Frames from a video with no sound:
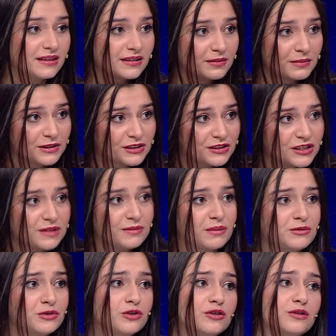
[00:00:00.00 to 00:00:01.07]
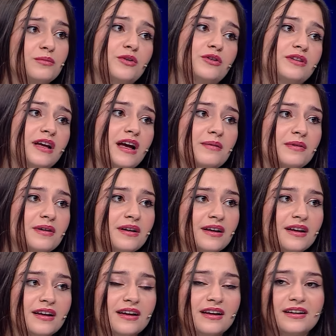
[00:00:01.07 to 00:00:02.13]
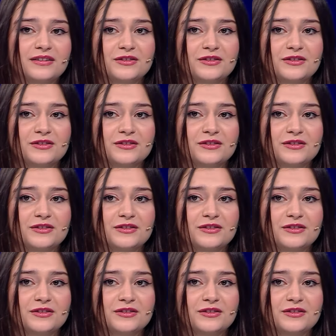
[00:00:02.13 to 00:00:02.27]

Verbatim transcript: Senin de başını şişmemiş olurum. Ya e, estağfurullah,